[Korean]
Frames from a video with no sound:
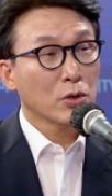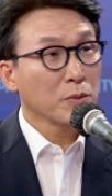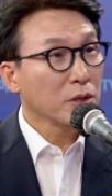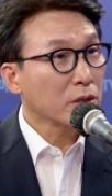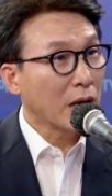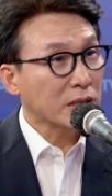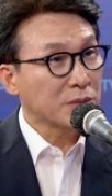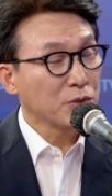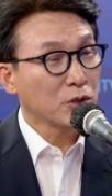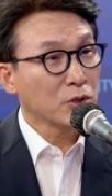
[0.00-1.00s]
그러면
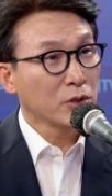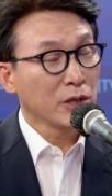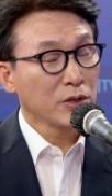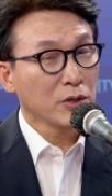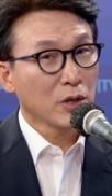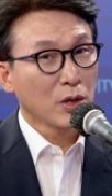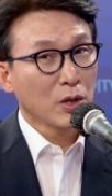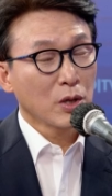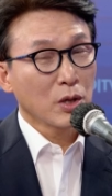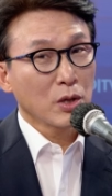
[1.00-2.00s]
40년 전에는
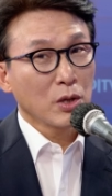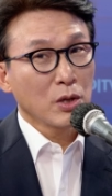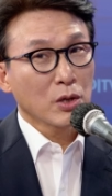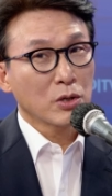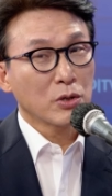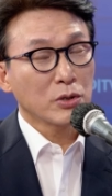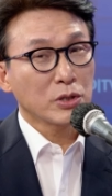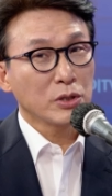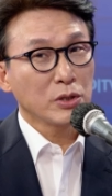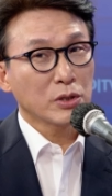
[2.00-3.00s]

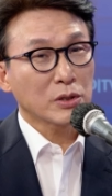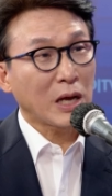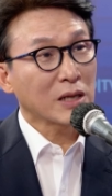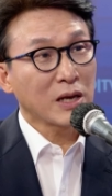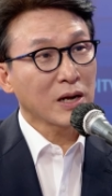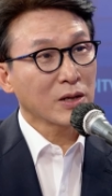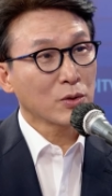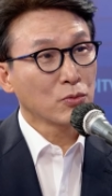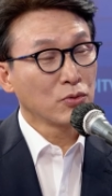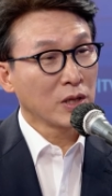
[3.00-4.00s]
그것이
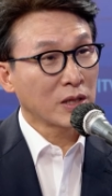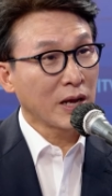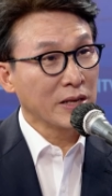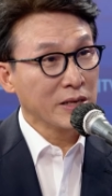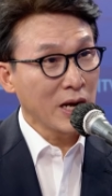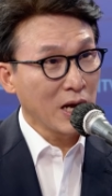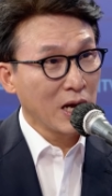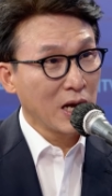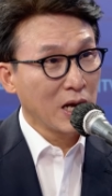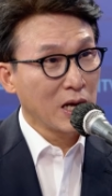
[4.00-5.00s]
타당해서 쿠데타했냐?
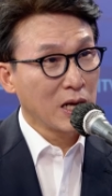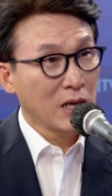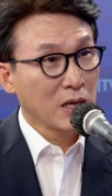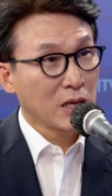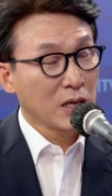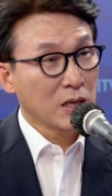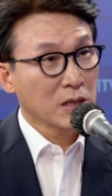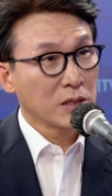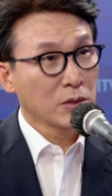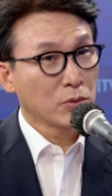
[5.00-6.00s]
음.
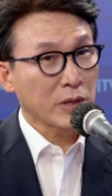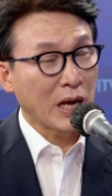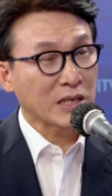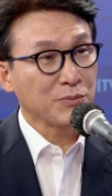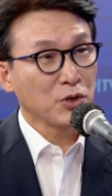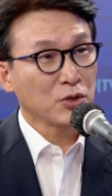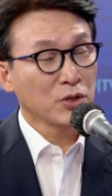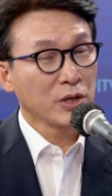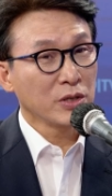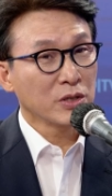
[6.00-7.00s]
그리고 40년
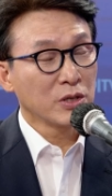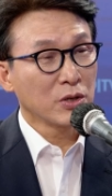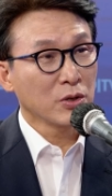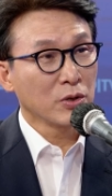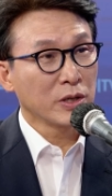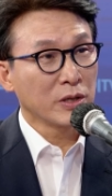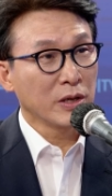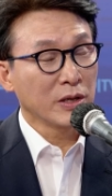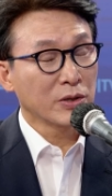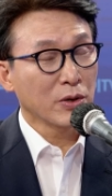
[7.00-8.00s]
전에는 그런 것에
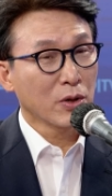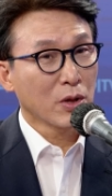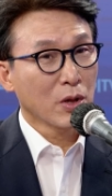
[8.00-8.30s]
대해서